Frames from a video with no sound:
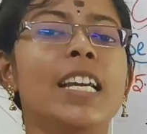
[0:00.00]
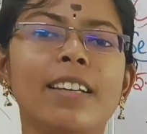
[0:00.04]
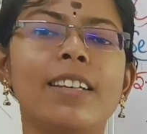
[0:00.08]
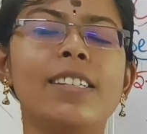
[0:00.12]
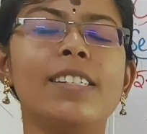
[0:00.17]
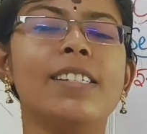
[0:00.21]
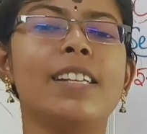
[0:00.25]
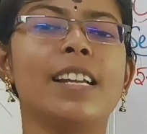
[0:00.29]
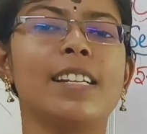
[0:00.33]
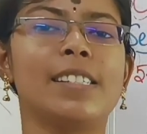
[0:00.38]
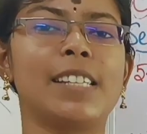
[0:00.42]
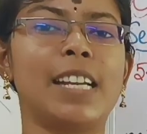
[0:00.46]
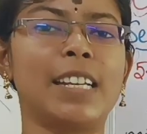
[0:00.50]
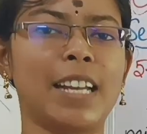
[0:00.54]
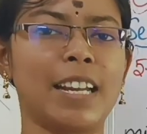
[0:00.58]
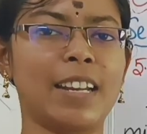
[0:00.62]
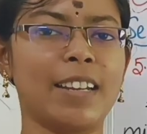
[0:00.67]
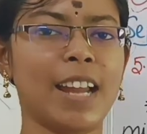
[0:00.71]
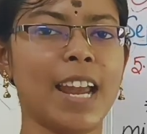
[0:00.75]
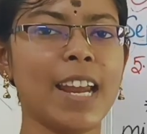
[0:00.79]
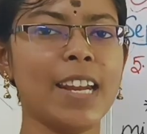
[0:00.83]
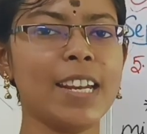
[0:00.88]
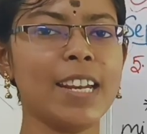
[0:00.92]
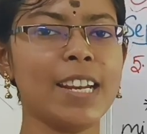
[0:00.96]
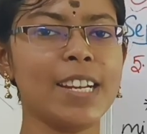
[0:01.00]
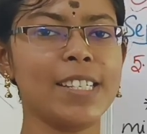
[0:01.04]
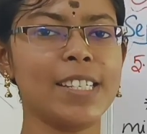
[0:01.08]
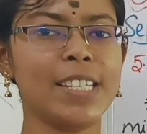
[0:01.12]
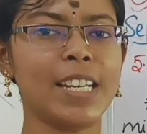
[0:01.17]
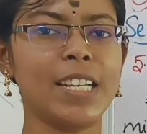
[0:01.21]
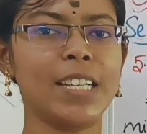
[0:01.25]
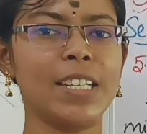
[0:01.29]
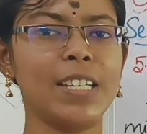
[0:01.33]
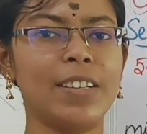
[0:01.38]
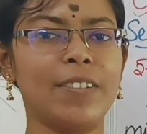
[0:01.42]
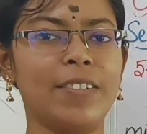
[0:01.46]
இயர்ஸ் நான் ஸ்டாண்டர்ட் நைன் அண்ட்
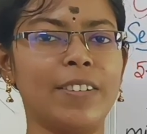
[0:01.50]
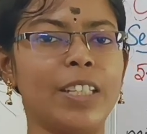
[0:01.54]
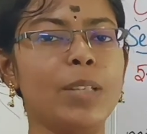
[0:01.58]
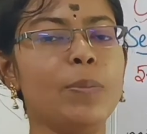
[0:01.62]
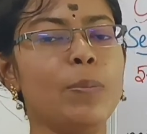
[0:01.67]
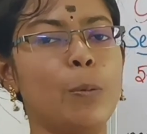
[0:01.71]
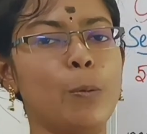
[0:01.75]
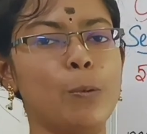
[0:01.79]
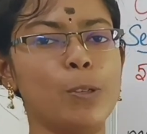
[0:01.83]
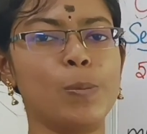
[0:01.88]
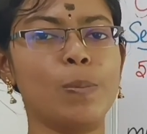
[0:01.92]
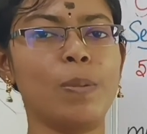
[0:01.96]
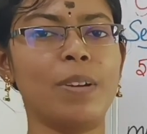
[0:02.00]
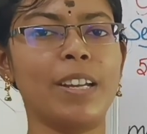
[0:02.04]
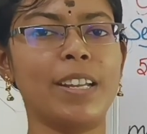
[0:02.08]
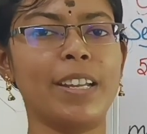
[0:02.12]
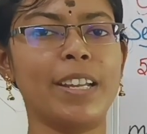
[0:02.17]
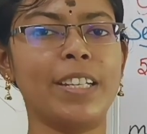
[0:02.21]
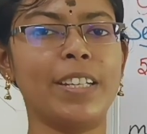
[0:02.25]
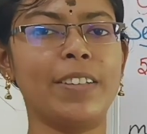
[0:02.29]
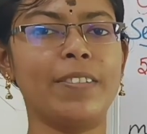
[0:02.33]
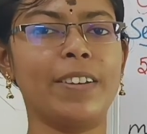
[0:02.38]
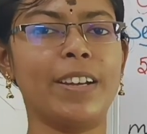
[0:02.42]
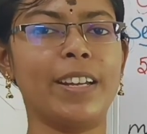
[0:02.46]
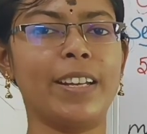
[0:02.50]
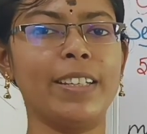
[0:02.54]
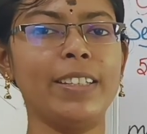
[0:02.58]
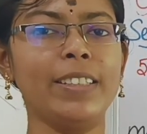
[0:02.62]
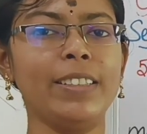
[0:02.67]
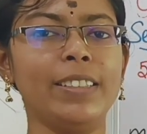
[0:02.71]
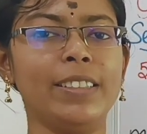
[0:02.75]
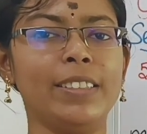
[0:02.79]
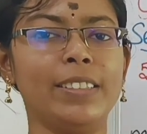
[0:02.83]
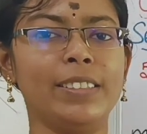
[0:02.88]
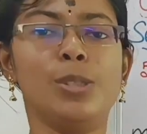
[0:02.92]
டென்னை வந்து போஸ்ட் பண்ணிக்கிட்டு வரேன்